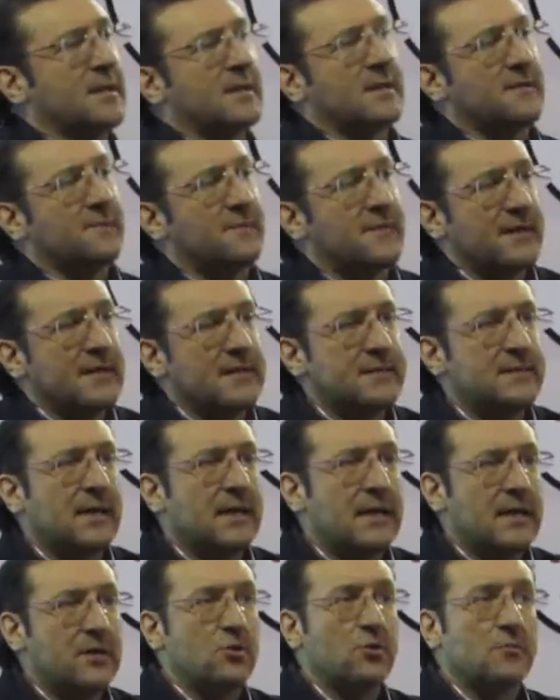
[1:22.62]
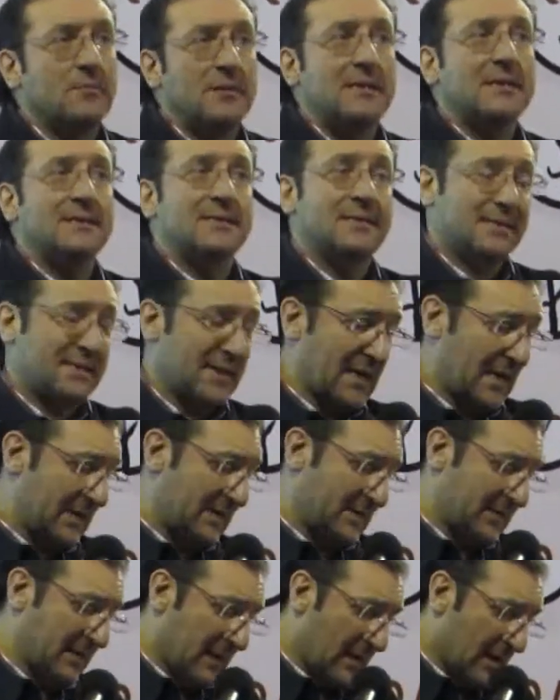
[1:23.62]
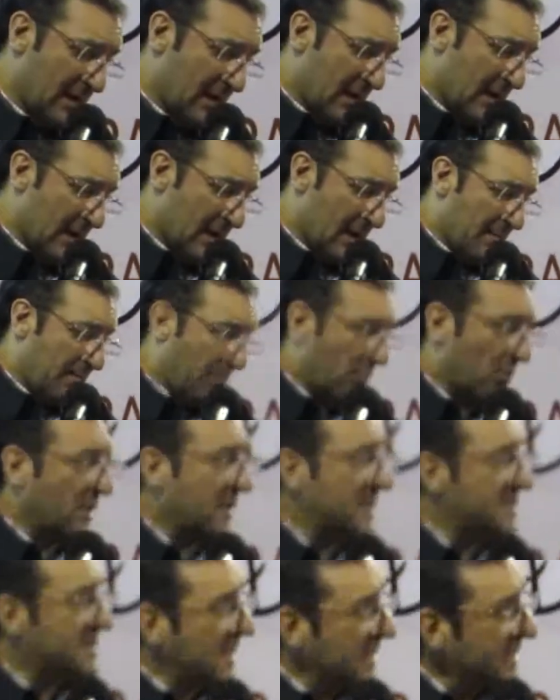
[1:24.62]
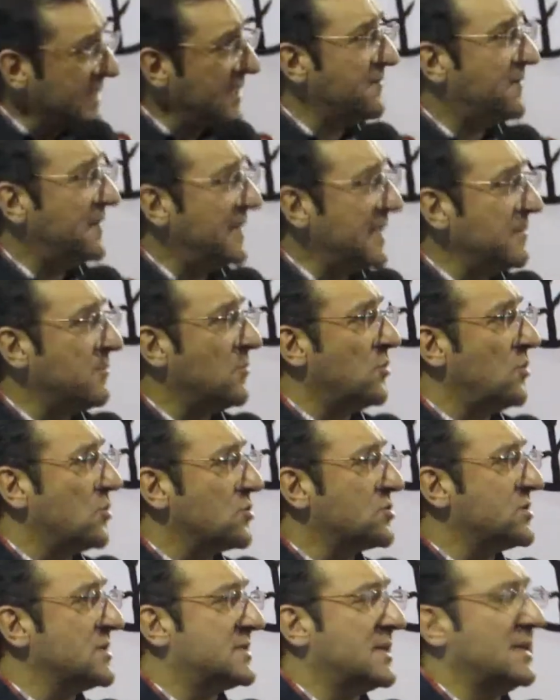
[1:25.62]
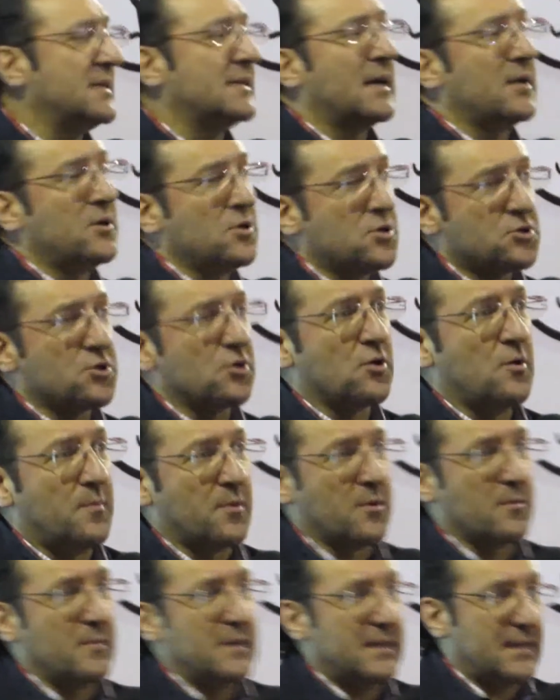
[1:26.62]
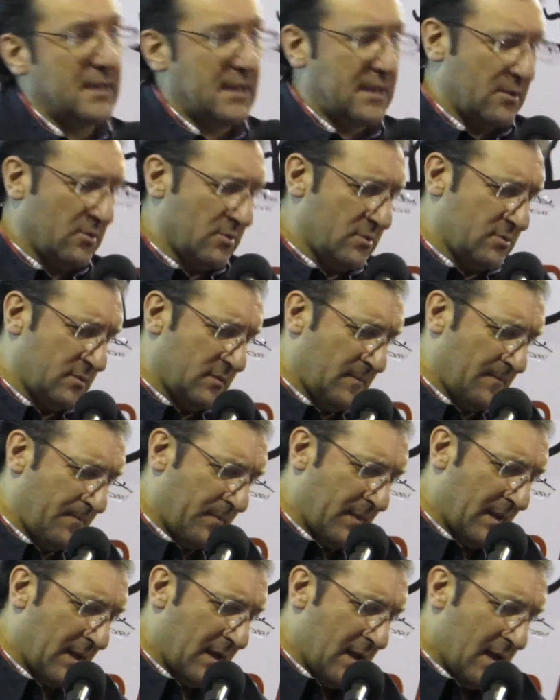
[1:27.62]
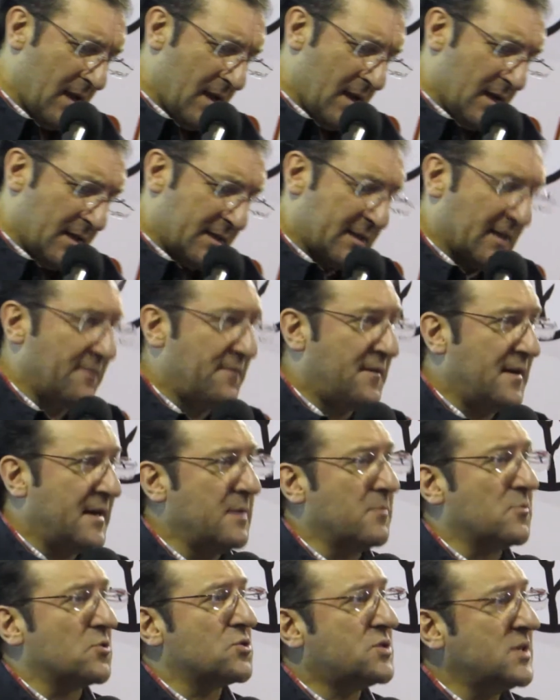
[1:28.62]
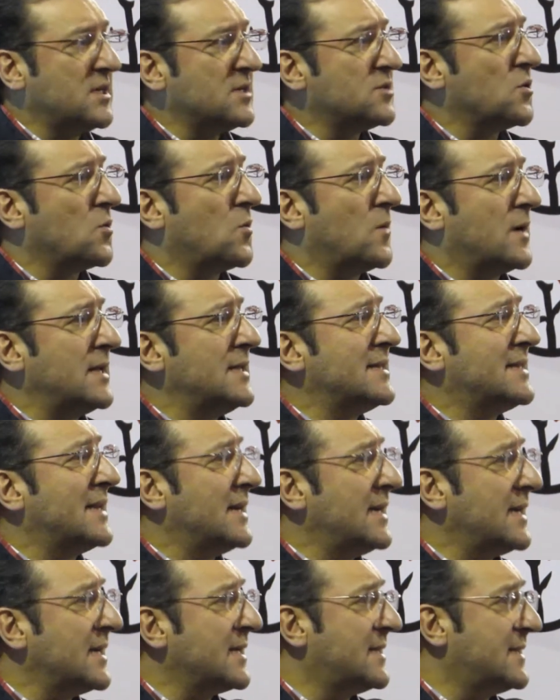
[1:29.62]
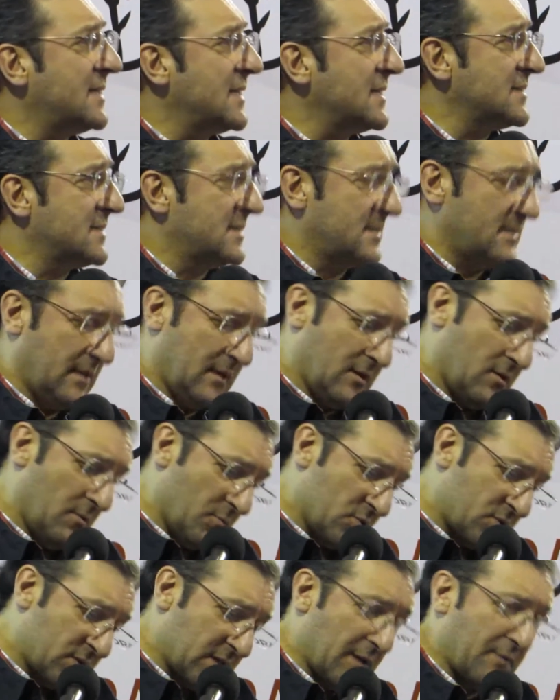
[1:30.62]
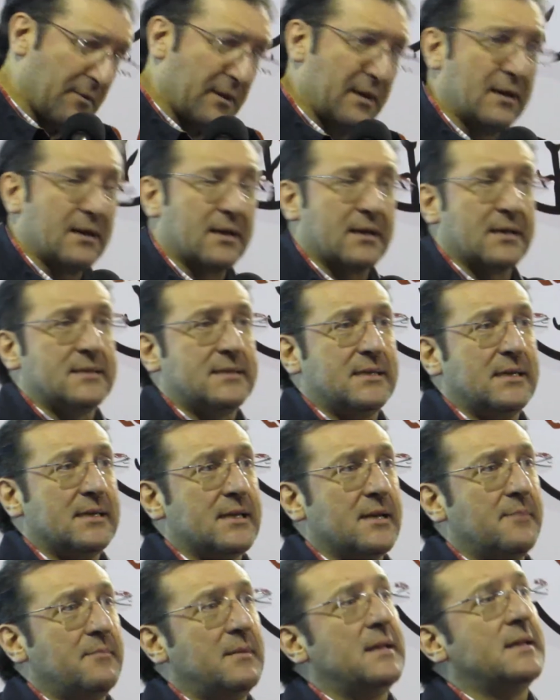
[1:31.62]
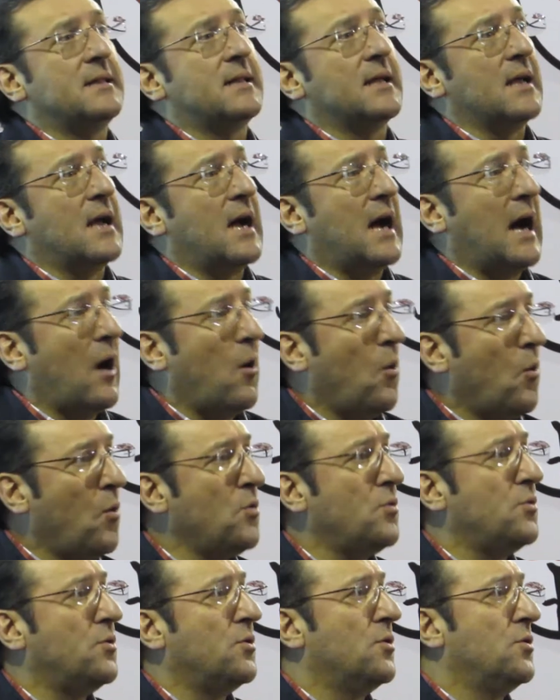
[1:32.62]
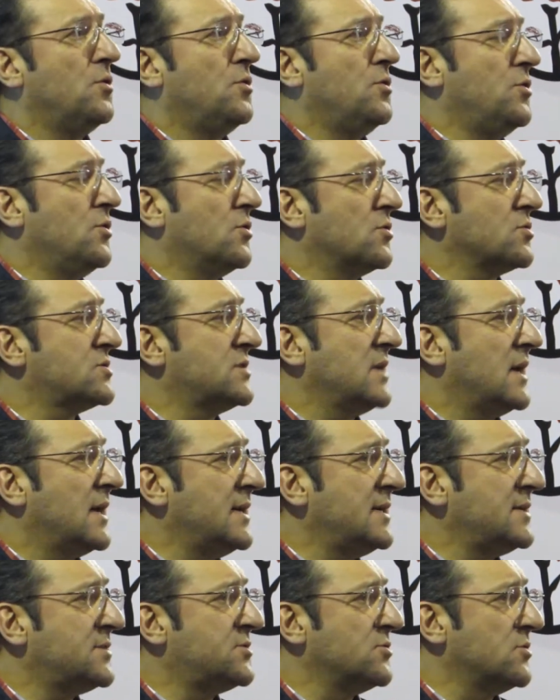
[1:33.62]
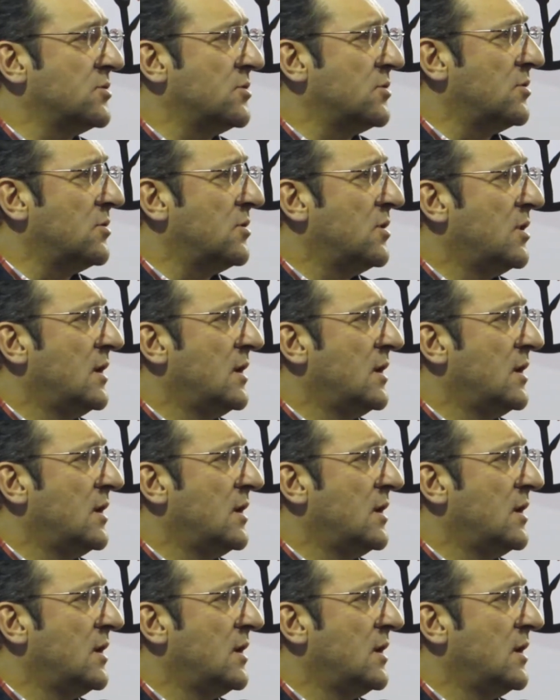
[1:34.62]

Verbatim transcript: transferencia del año 2016, porque ya transferimos los 68 comprometidos Transferimos 140 extras y como saben, recientemente aún no se ha hecho